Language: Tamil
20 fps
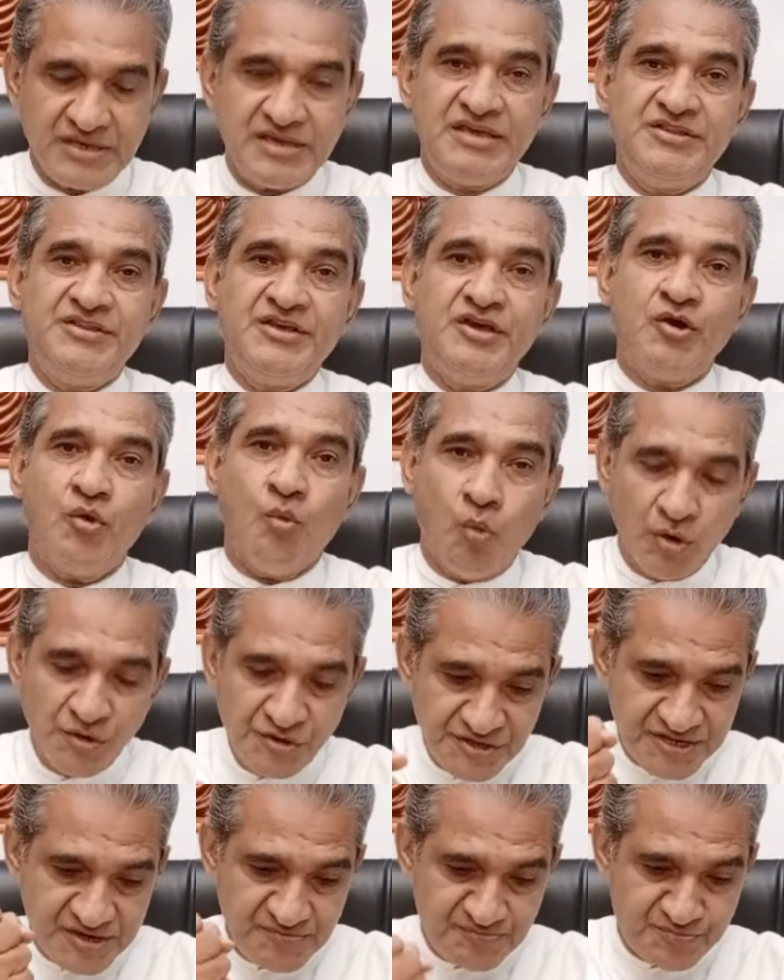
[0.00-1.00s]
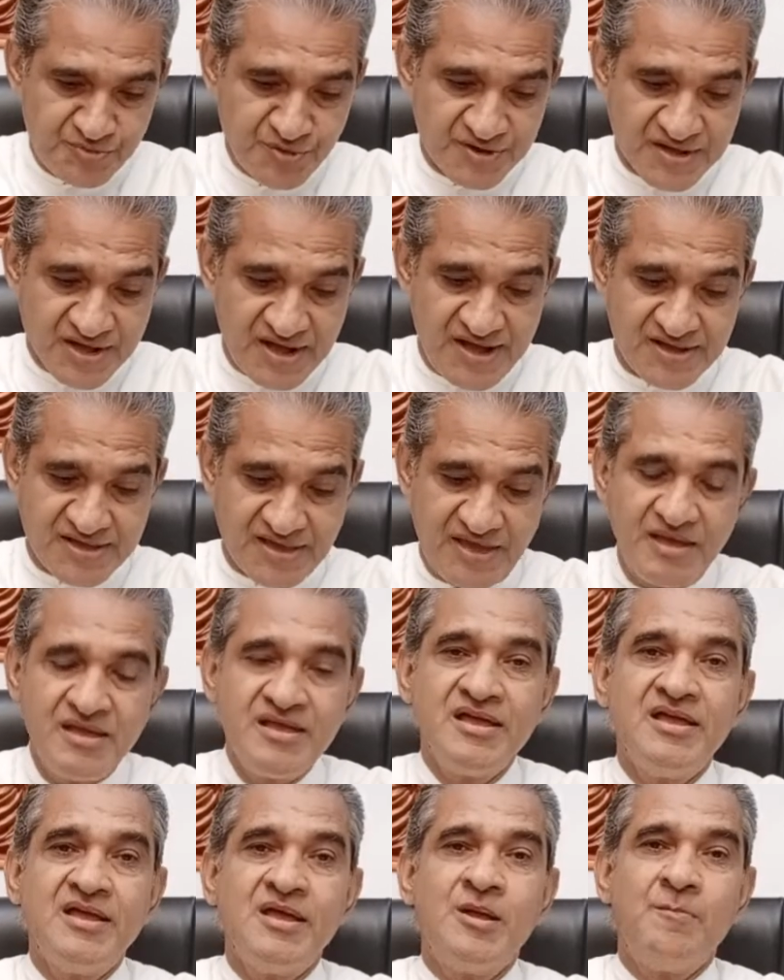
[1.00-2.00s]
இது ஒன்றிப்புக்காக
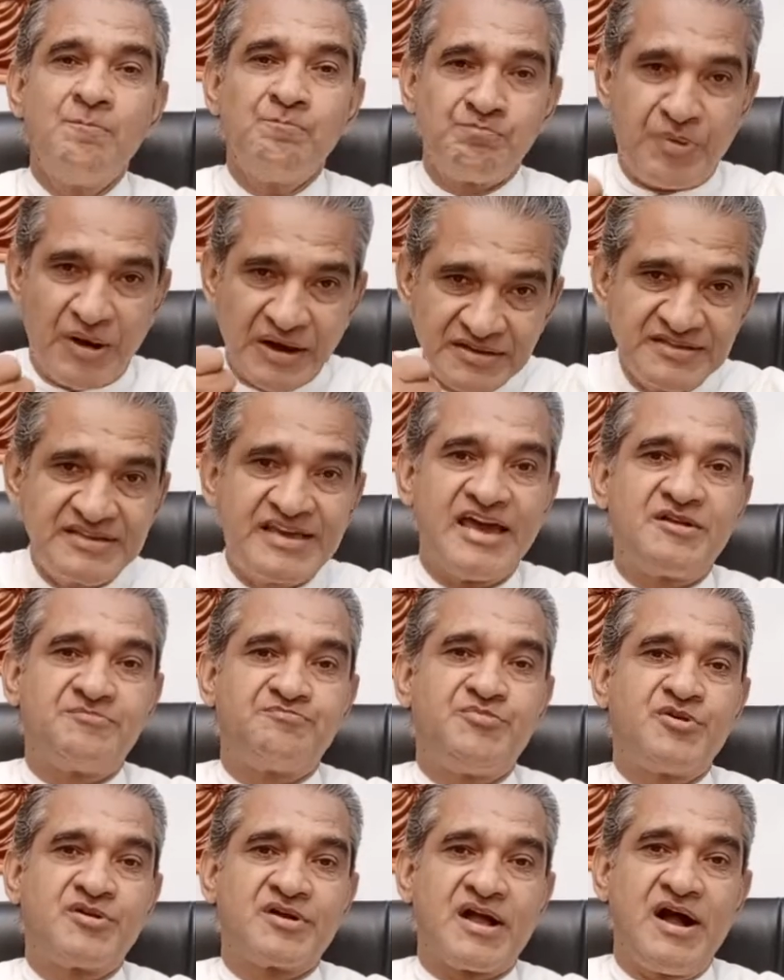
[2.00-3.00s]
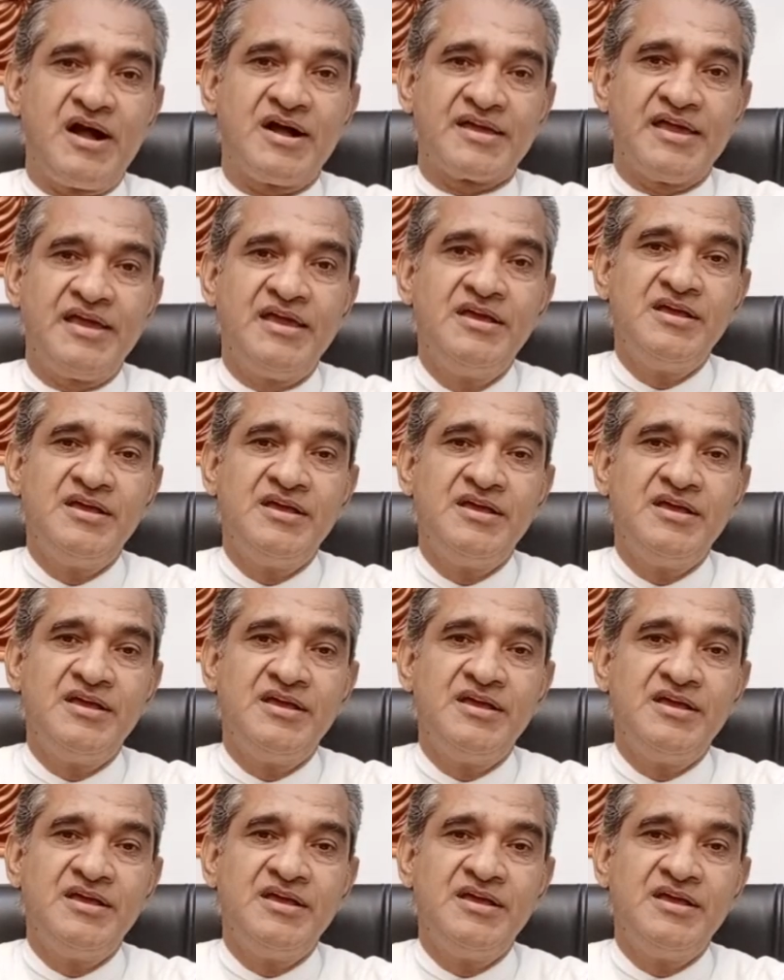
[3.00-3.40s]
பங்கேற்புக்காக